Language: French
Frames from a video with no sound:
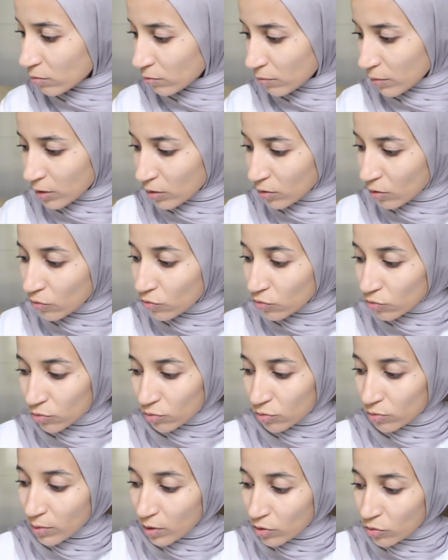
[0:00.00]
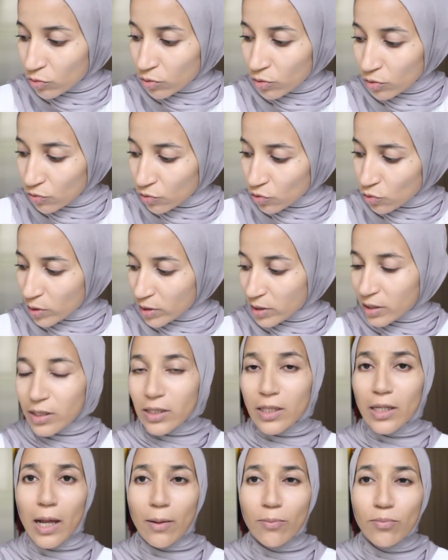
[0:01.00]
Maintenant, vous, bien sûr, vous
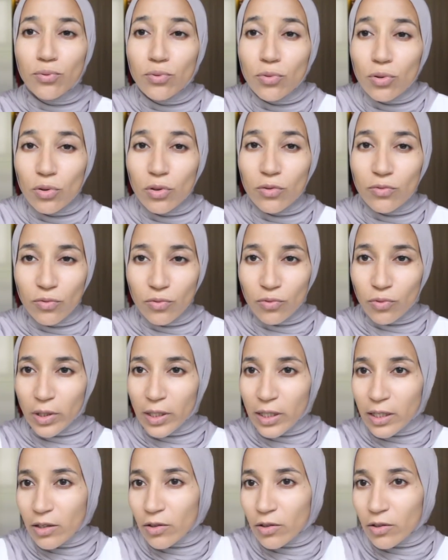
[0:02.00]
choisissez la poudre que vous voulez.